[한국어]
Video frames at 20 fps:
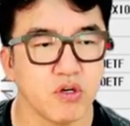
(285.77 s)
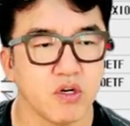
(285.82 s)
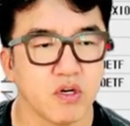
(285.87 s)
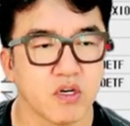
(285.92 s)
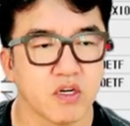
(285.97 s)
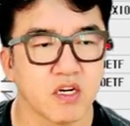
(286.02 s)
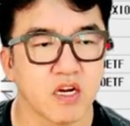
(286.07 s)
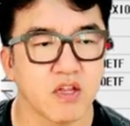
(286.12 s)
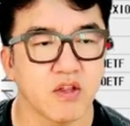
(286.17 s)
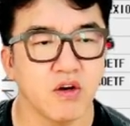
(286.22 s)

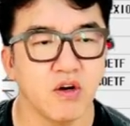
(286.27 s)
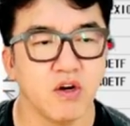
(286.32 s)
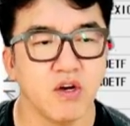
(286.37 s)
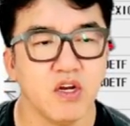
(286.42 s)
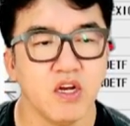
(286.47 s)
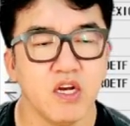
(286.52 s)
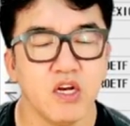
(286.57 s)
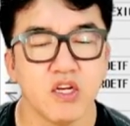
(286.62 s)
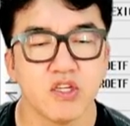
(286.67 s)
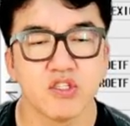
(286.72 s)
그래서
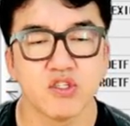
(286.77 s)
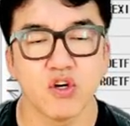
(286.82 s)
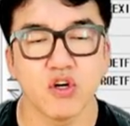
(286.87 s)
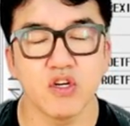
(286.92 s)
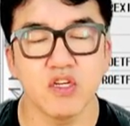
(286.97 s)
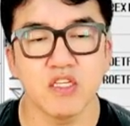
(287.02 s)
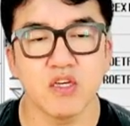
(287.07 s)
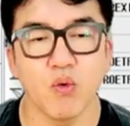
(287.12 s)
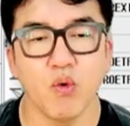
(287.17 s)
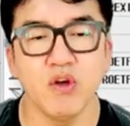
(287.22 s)
저는
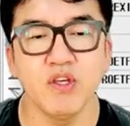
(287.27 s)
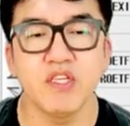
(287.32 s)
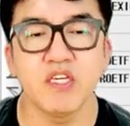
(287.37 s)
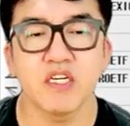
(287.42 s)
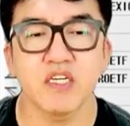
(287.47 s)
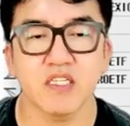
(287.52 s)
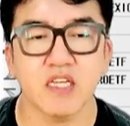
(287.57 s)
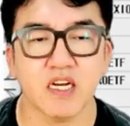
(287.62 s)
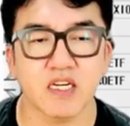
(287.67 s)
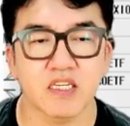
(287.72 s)
이제 원칙을
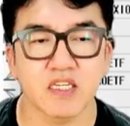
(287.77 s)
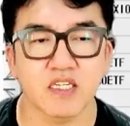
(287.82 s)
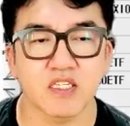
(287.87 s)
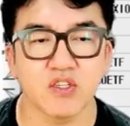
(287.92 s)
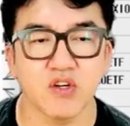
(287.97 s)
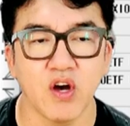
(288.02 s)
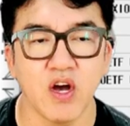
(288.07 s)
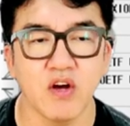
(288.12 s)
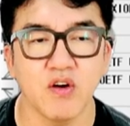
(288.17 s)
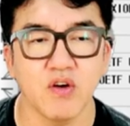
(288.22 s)
딱
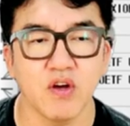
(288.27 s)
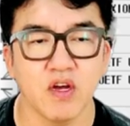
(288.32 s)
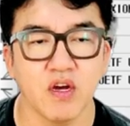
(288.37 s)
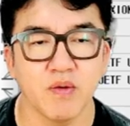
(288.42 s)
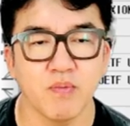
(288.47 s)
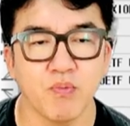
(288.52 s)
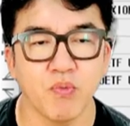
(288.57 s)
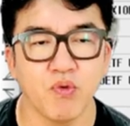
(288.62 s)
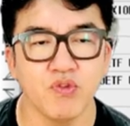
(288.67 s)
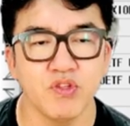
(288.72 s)
정한 거예요.
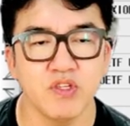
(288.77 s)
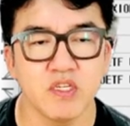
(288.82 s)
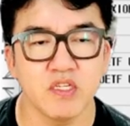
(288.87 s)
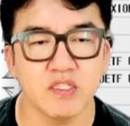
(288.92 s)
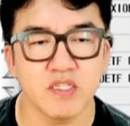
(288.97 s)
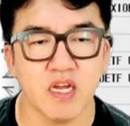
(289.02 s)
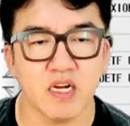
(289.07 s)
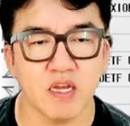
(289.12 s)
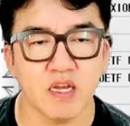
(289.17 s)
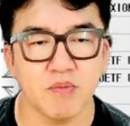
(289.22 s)
본질을
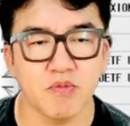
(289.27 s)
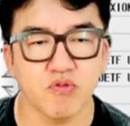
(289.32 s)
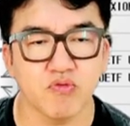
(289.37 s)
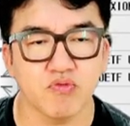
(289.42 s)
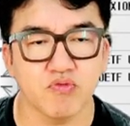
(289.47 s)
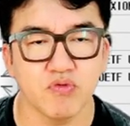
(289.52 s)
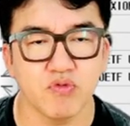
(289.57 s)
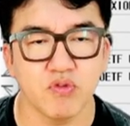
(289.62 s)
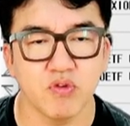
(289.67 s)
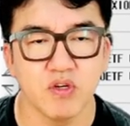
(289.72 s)
딱
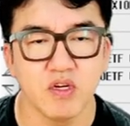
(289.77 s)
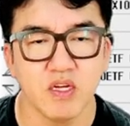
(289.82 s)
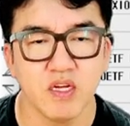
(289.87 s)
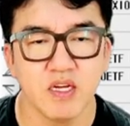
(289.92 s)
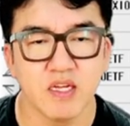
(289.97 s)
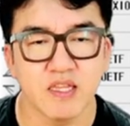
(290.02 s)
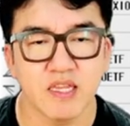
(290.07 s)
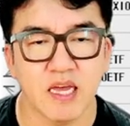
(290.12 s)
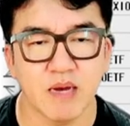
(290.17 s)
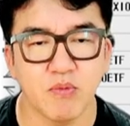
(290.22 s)
내비두고
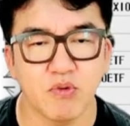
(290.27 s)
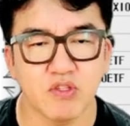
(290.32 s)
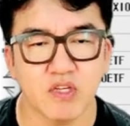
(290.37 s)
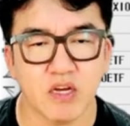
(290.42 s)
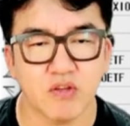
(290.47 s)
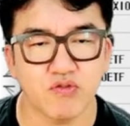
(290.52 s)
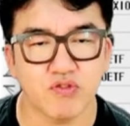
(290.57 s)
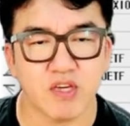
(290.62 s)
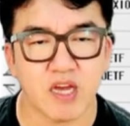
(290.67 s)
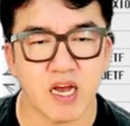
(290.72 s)
나머지
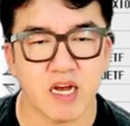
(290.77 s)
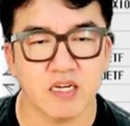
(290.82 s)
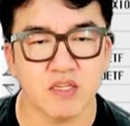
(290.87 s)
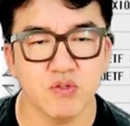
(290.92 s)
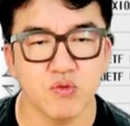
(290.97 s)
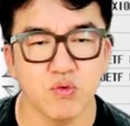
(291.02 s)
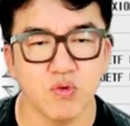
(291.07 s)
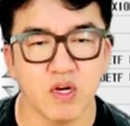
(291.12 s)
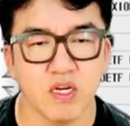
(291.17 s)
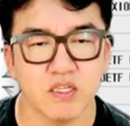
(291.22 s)
아주 작은
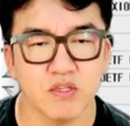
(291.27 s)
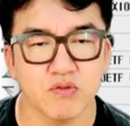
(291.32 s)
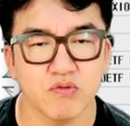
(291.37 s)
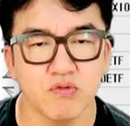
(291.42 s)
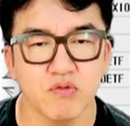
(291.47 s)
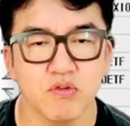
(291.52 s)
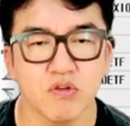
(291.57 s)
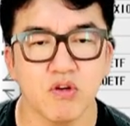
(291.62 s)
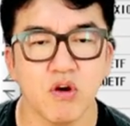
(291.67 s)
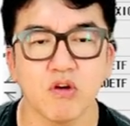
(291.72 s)
돈
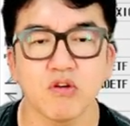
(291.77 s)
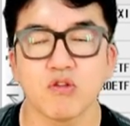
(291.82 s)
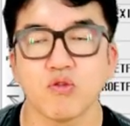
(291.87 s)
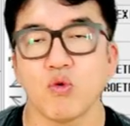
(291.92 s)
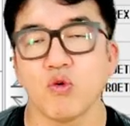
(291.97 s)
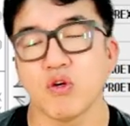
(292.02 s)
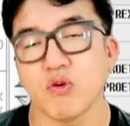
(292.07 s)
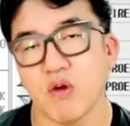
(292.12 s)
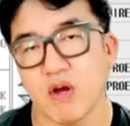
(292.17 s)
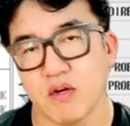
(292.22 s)
가지고 여기서
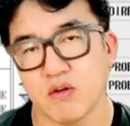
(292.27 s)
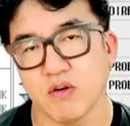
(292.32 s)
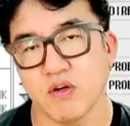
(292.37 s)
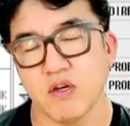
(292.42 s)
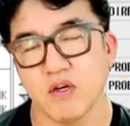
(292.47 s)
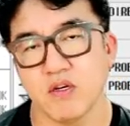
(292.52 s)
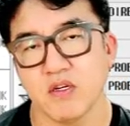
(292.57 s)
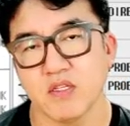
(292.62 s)
놀기로 한 거예요.